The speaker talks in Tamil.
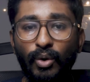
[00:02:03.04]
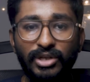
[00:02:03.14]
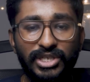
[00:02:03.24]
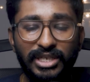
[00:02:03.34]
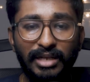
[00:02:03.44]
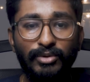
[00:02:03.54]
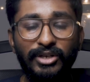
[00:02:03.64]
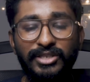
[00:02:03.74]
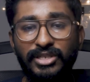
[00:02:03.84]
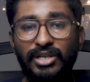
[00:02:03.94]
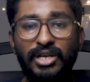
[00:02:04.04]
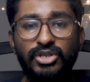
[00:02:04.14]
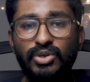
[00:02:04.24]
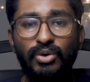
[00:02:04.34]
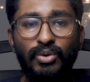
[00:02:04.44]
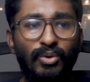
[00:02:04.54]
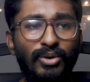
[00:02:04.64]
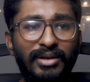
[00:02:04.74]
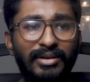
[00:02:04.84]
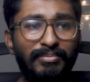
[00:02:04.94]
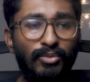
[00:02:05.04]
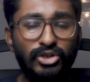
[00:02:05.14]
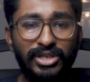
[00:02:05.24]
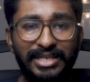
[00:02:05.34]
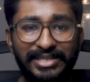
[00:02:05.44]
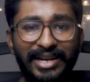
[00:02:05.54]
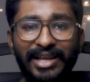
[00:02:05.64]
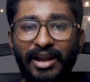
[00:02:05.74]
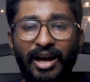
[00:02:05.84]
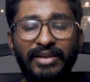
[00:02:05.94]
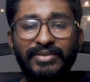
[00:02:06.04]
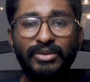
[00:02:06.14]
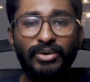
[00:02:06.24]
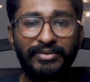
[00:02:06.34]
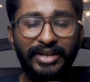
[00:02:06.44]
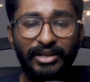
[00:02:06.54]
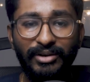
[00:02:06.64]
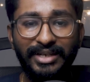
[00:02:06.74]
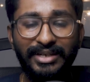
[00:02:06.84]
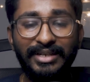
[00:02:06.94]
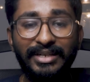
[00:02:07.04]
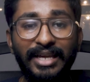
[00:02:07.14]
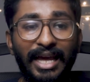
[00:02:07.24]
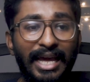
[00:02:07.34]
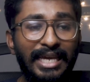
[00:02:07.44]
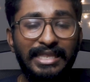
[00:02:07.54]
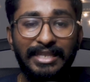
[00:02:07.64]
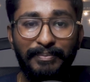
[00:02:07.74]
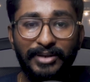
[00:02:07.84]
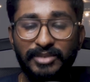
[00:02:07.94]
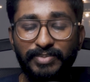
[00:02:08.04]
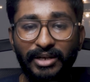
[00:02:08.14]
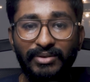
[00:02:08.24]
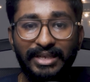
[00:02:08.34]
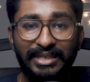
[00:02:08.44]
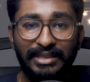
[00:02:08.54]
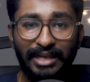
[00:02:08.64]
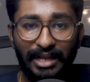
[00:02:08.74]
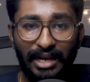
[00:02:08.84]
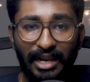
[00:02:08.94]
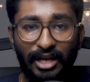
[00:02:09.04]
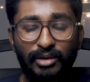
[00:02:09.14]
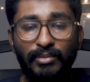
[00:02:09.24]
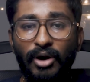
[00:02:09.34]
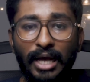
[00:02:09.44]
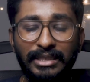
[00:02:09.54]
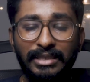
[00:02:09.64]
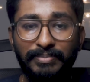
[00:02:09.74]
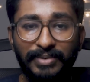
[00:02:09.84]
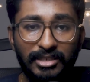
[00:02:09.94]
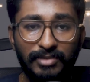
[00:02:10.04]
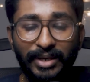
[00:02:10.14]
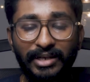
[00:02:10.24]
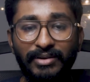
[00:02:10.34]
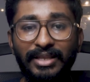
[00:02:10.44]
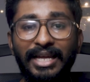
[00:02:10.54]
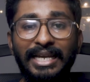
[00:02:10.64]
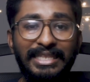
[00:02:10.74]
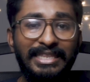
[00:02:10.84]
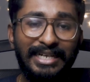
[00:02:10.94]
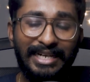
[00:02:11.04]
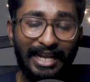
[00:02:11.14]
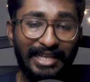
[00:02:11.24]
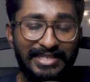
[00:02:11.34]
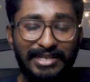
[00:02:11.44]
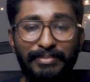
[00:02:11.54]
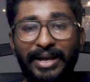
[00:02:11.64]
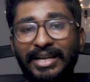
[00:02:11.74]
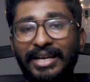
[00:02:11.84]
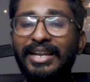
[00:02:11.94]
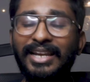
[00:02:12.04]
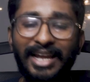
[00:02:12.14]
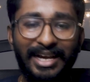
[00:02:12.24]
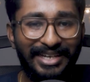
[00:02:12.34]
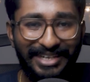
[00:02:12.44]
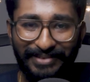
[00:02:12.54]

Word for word: ஒரு சின்ன முயற்சி தான் ஸோ ஒரு மோஷன் டிசைனர் ஆர் வந்து ஒரு வீடியோ எடிட்டருக்கு எந்த பெர்ஸ்பெக்டிவில் இருந்தால் நல்லா இருக்குமோ அந்த பெர்ஸ்பெக்டிவில் தான் இந்த டிரான்சிஷன் பேக்கை நாங்கள்